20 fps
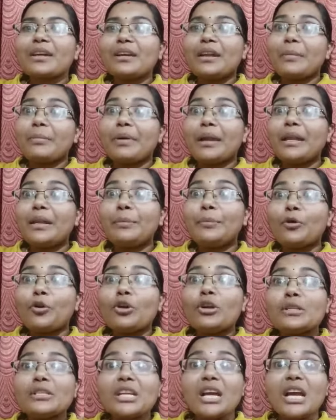நம்ம அன்னிப்போம்
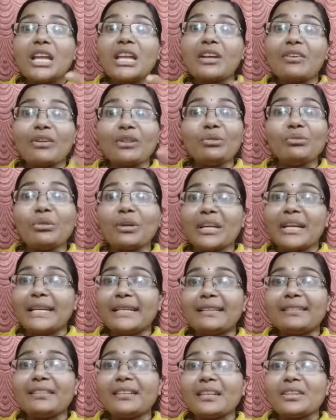சா இன்னைக்கு வந்து ஒரு
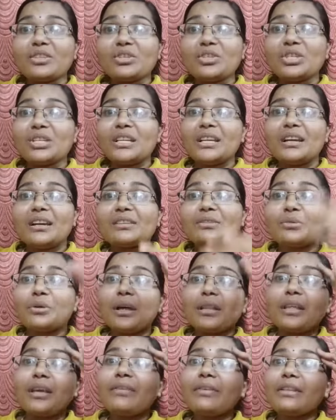கெட்டது நடந்துச்சு இல்லையா ஸோ
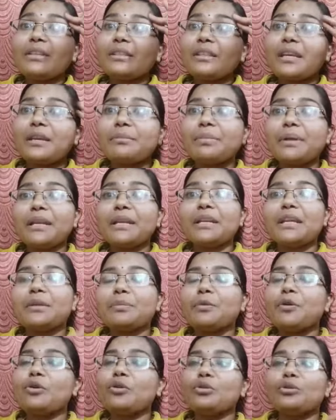அதே வந்து திங்க் பண்ணிகிட்டே
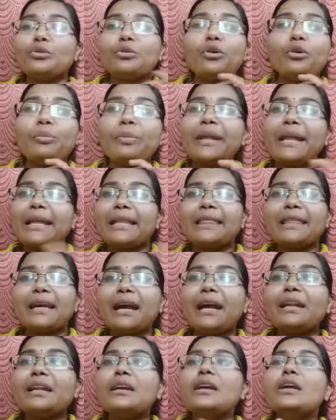இருப்போம் டோன்ட் பி லைக்
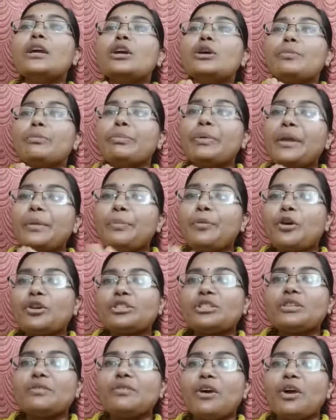தேட் பி
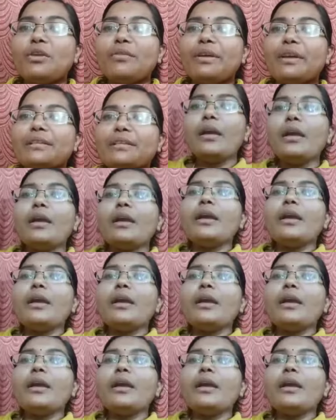பாசிட்டிவ் ஆல்வேஸ்